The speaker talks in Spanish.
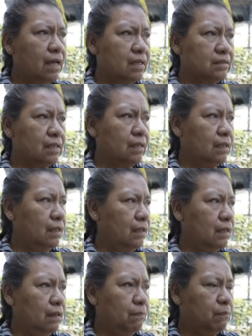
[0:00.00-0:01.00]
hasta
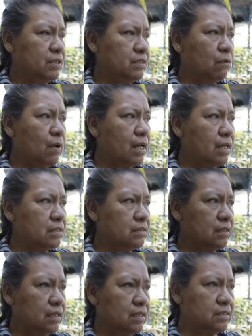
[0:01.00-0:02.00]
que, pues igual,
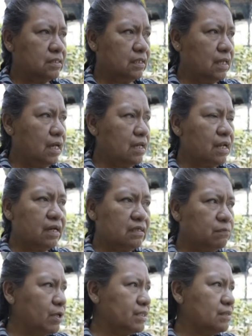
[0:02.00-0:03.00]
este, si hay la
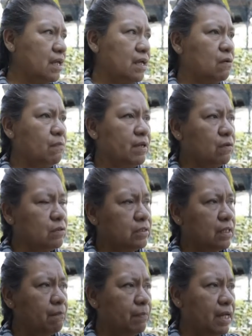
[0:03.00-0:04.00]
respuesta, a lo mejor
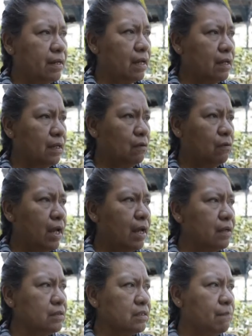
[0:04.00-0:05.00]
se ampliará el
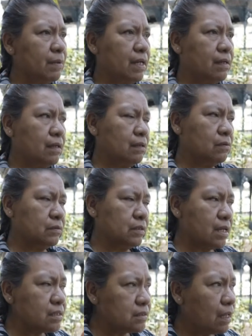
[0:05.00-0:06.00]
horario, se ampliarán los
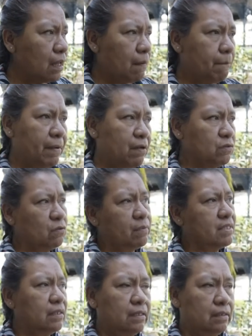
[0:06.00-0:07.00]
días, pero esto va a
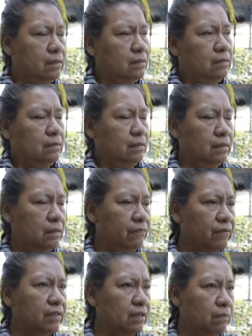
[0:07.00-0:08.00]
ser
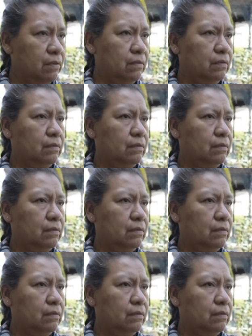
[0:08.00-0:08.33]
definitivo.